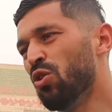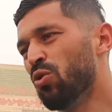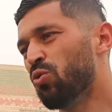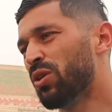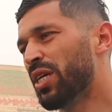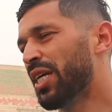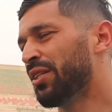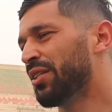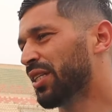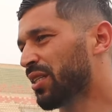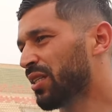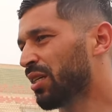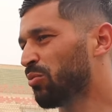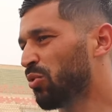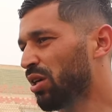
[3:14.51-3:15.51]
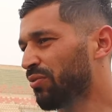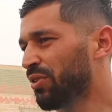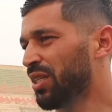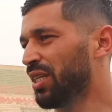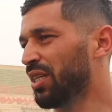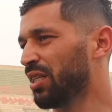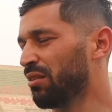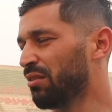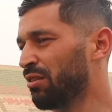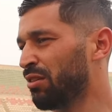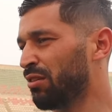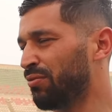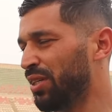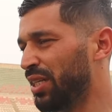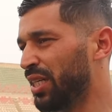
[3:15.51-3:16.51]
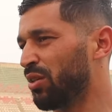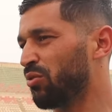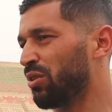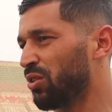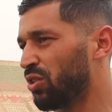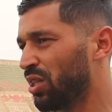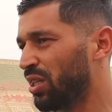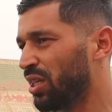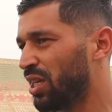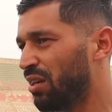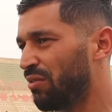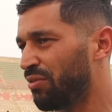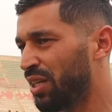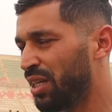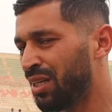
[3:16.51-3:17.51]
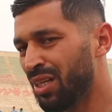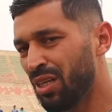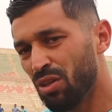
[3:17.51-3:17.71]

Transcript: وكاع الناس اللي واقفين على هذا الفريق ورجال الخفاء